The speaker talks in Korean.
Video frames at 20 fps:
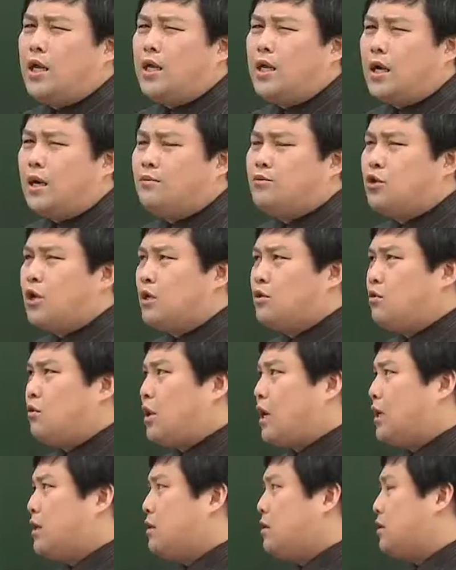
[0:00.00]
개인이
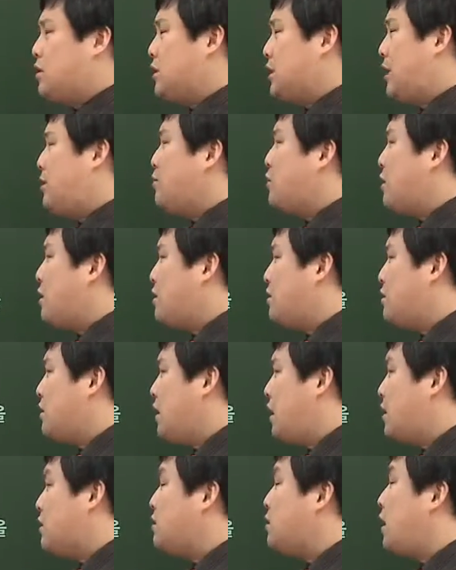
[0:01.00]
감수하도록 하는 것은 잘못된
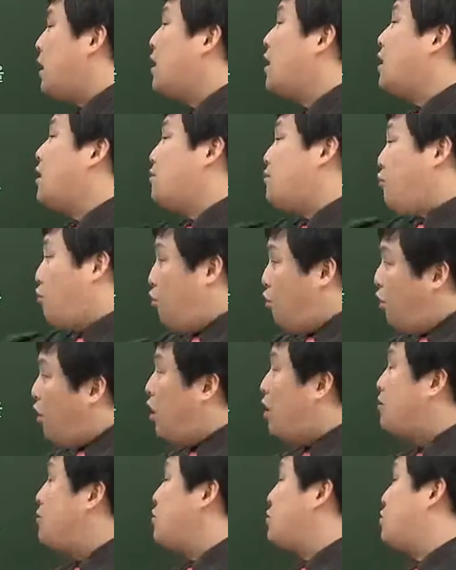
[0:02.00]
건데 근데
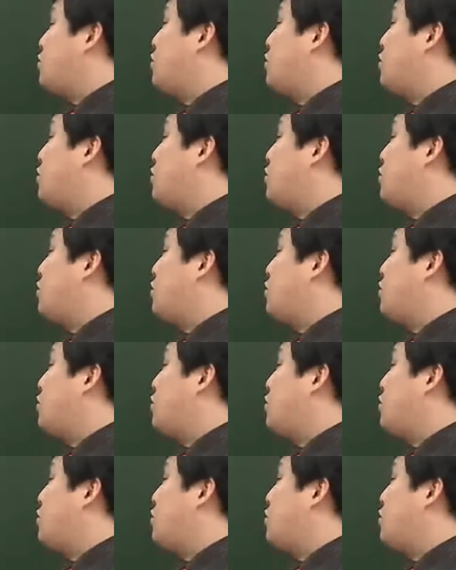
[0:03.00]
보험을